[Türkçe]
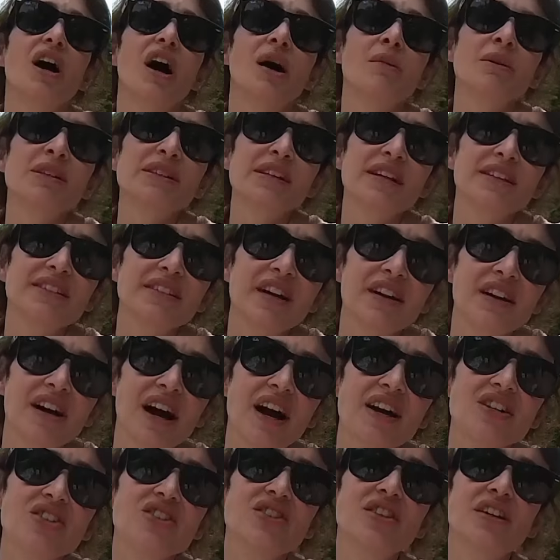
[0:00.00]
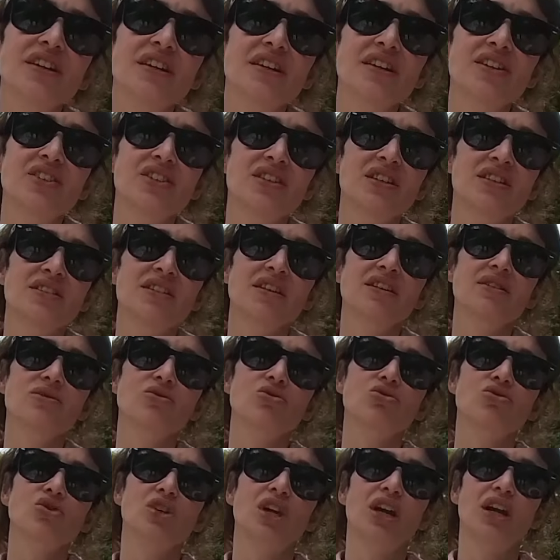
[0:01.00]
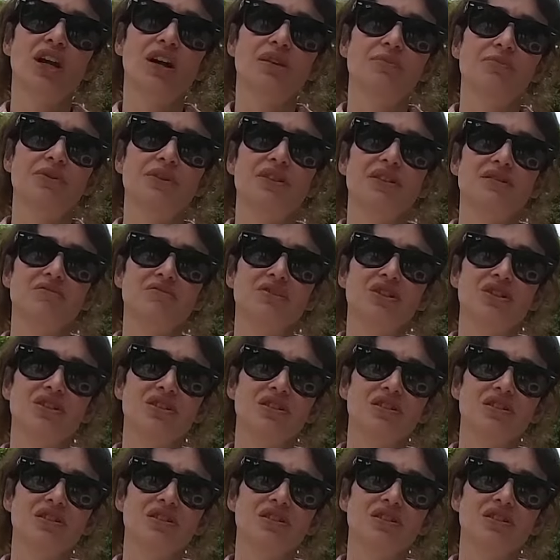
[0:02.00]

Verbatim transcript: Ama zaten karşındaki kişi de seni suçlayarak bitirmiş.